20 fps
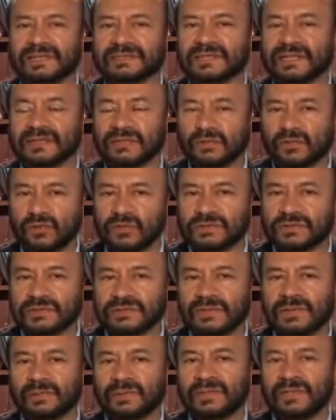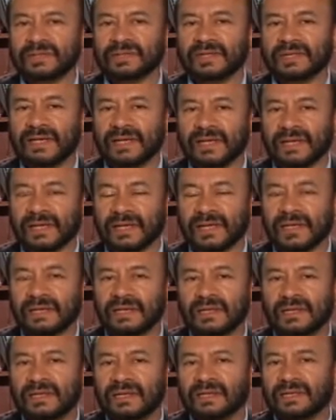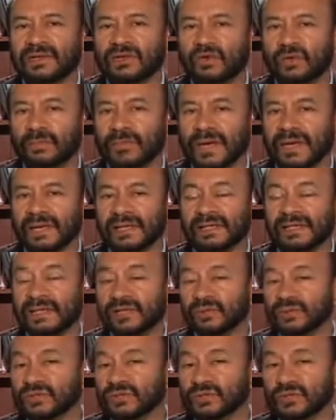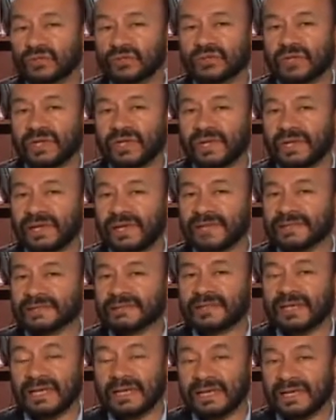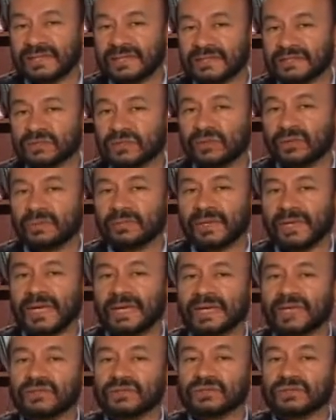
atroces, crímenes de guerra, no paguen ni un solo día de cárcel. Las leyes colombianas, los